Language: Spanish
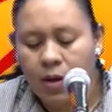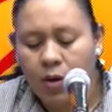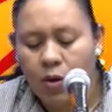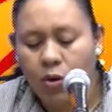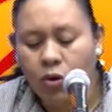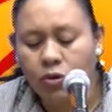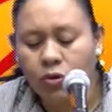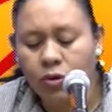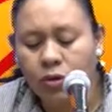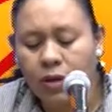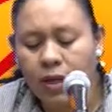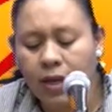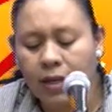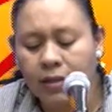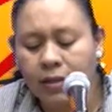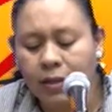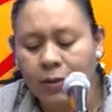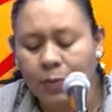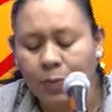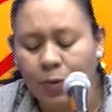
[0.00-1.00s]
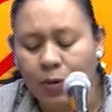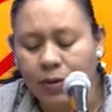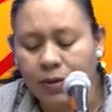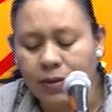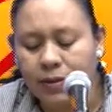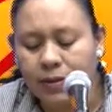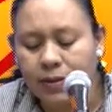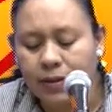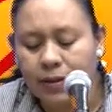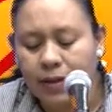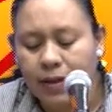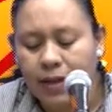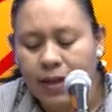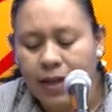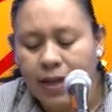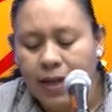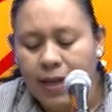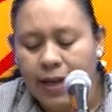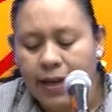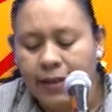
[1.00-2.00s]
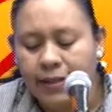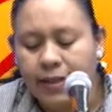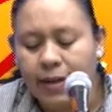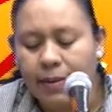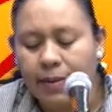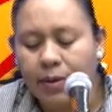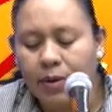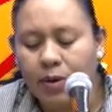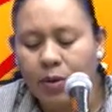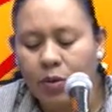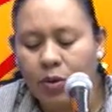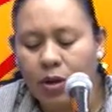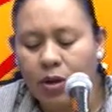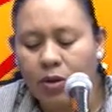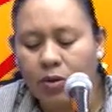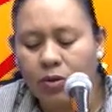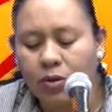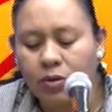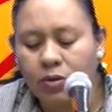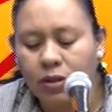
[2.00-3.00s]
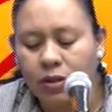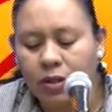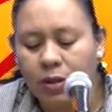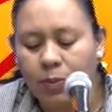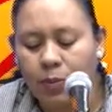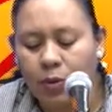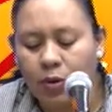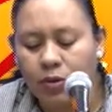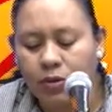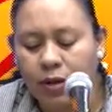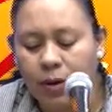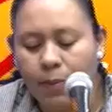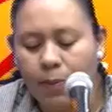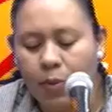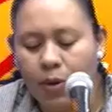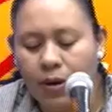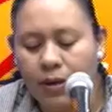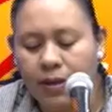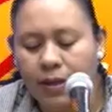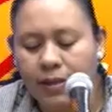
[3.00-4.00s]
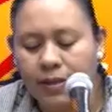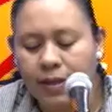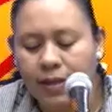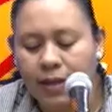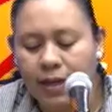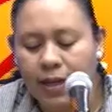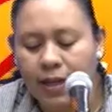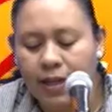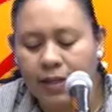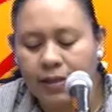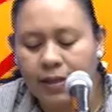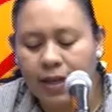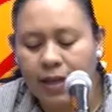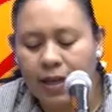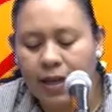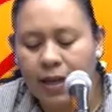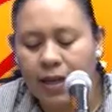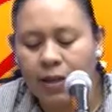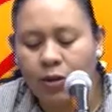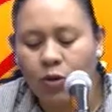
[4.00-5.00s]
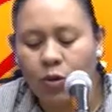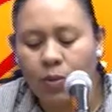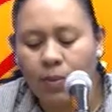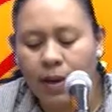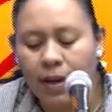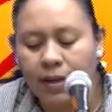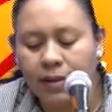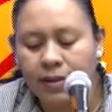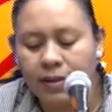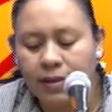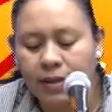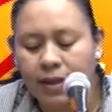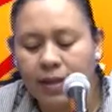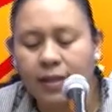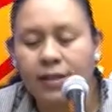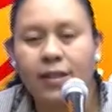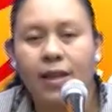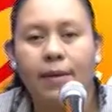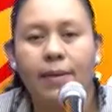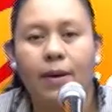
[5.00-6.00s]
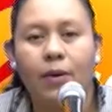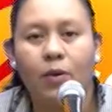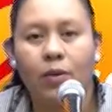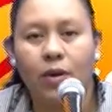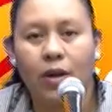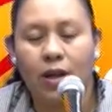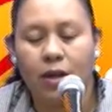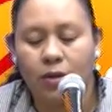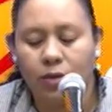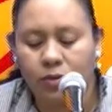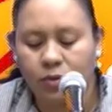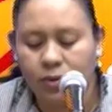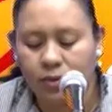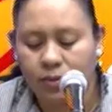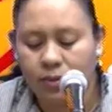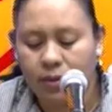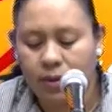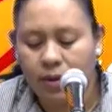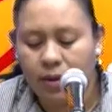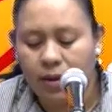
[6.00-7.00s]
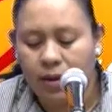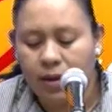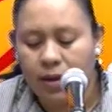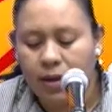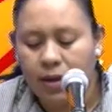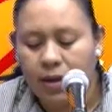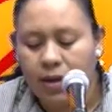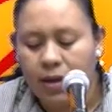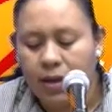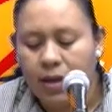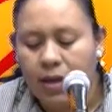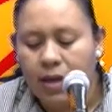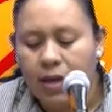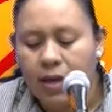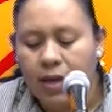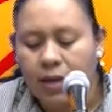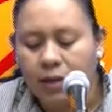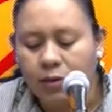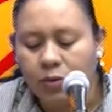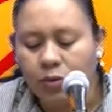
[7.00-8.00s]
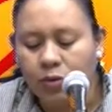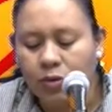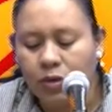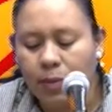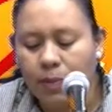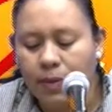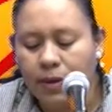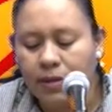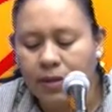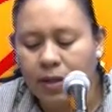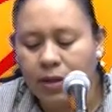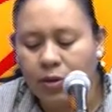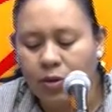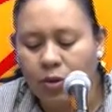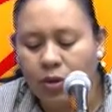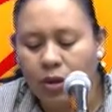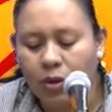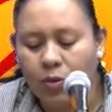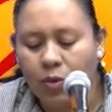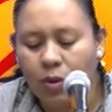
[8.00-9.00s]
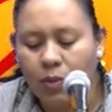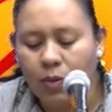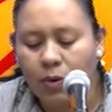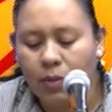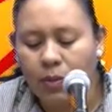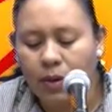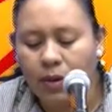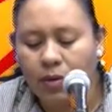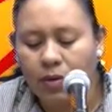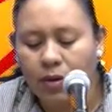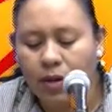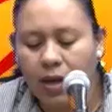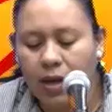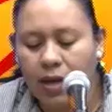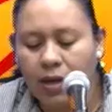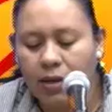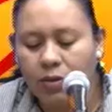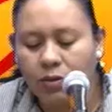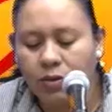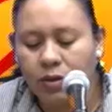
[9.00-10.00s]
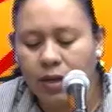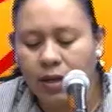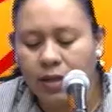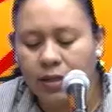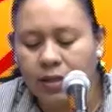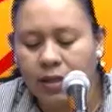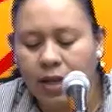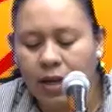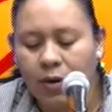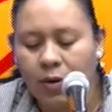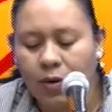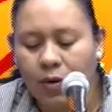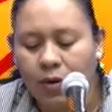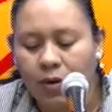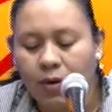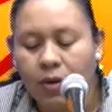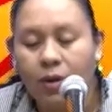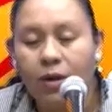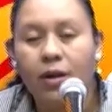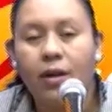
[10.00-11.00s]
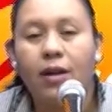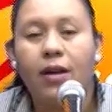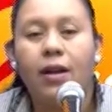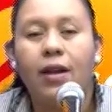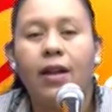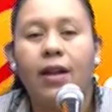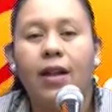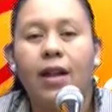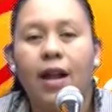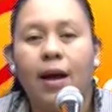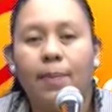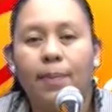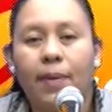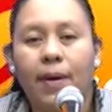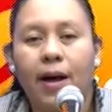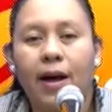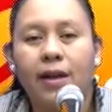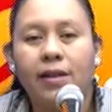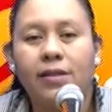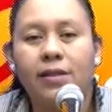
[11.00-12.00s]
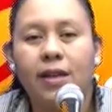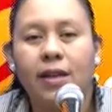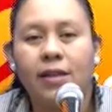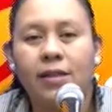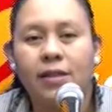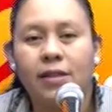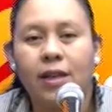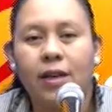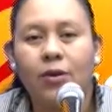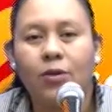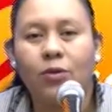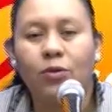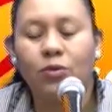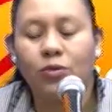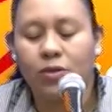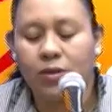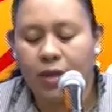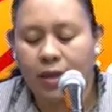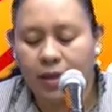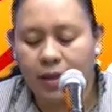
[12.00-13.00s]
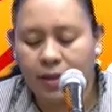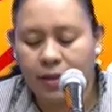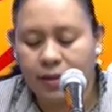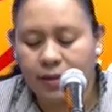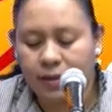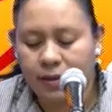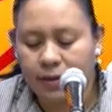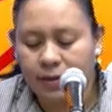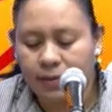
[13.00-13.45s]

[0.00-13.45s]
Ocho días después, estaban reunidos los discípulos a puertas cerradas, y Tomás estaba con ellos. Jesús se presentó de nuevo en medio de ellos y les dijo, la paz esté con ustedes.